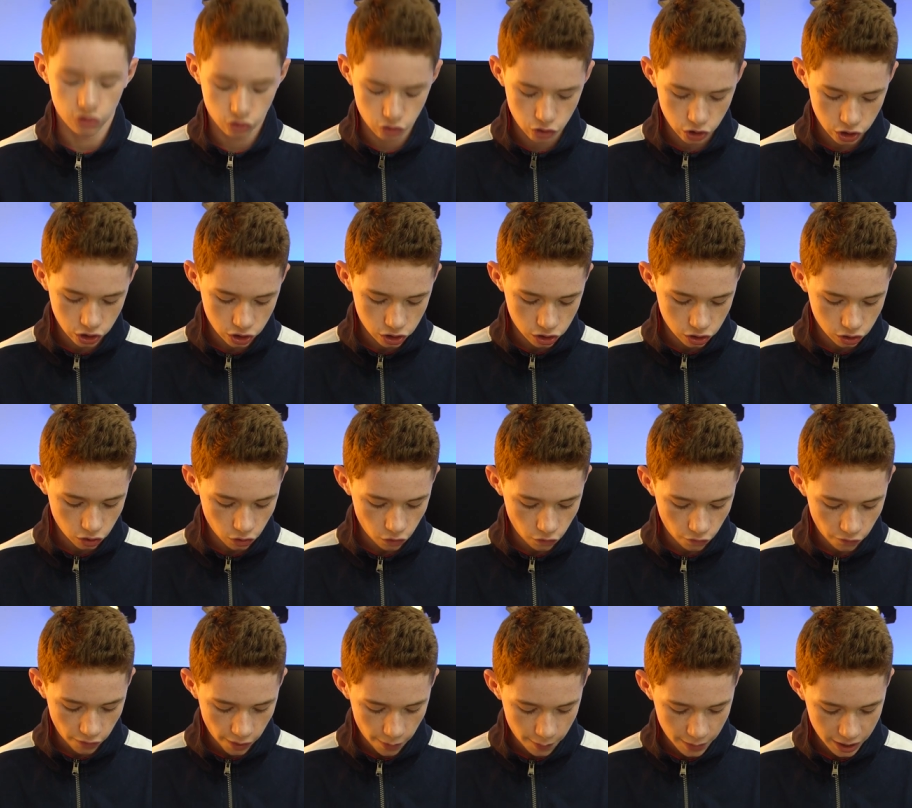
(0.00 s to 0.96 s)
Ensuite,
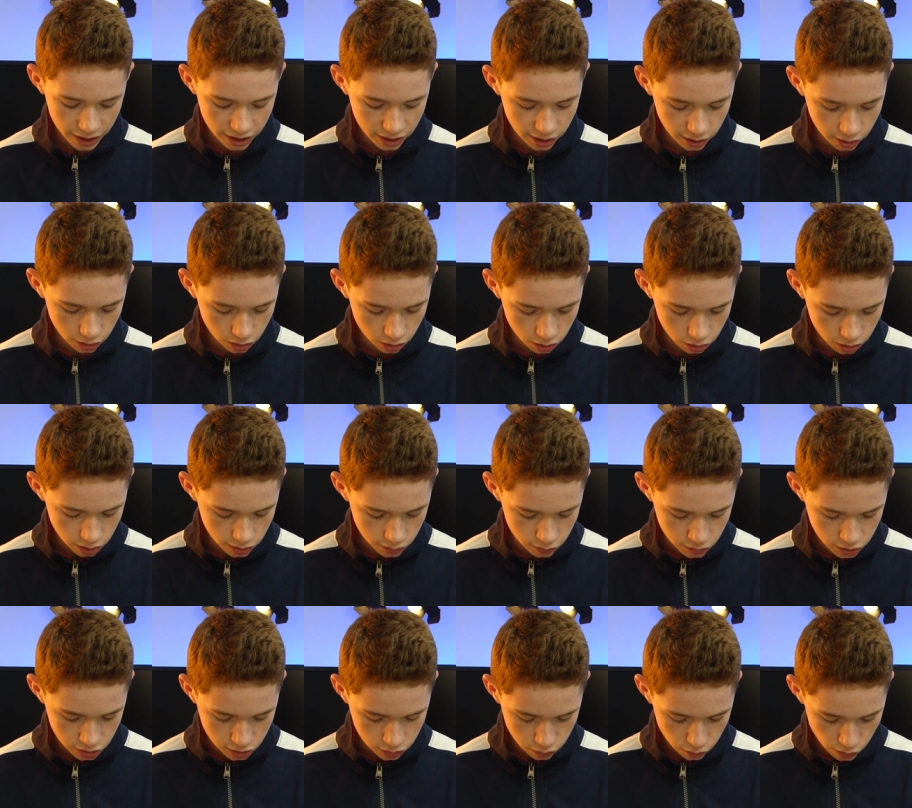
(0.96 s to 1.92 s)
on va mettre euh, des
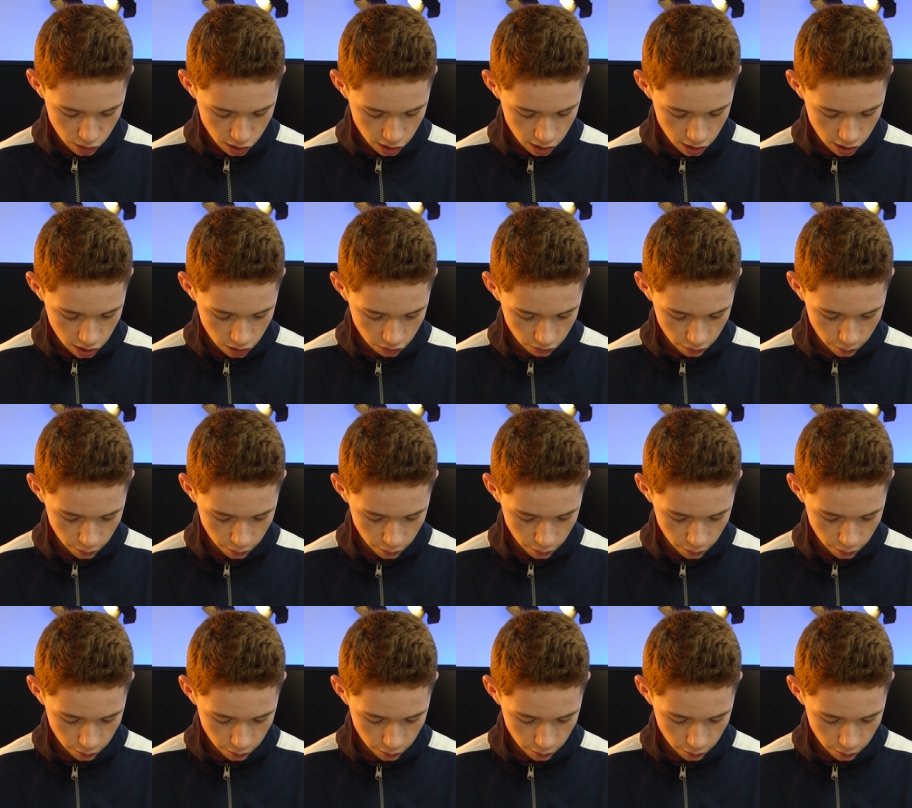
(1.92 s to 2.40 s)
petits smileys,